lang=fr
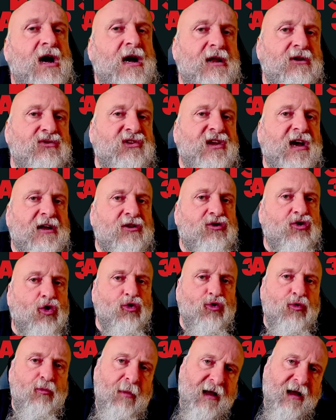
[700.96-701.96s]
est le directeur
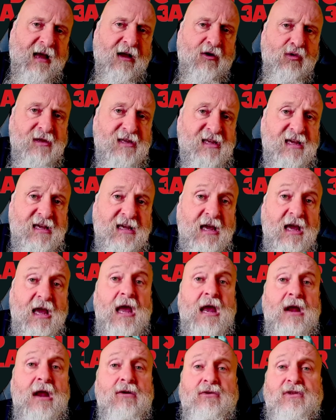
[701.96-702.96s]
du parc aquatique
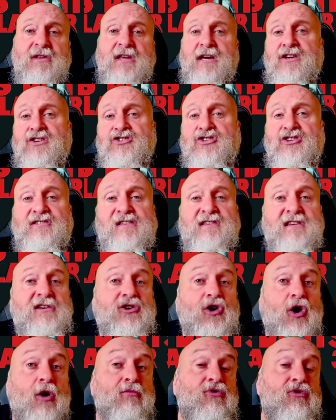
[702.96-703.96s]
et le dirige ici
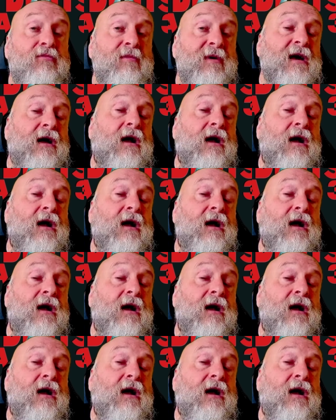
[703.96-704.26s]
comme le maire